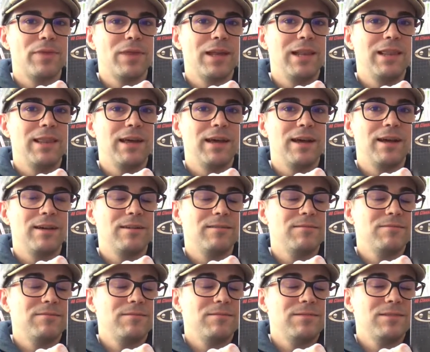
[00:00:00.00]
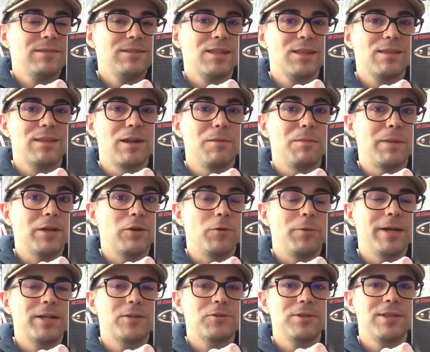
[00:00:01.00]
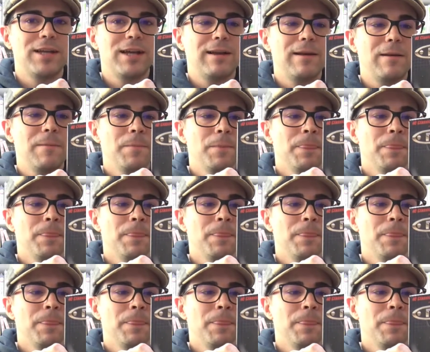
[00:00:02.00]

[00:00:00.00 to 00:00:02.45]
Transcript: Zelda, es decir, el Mario Verso y tal,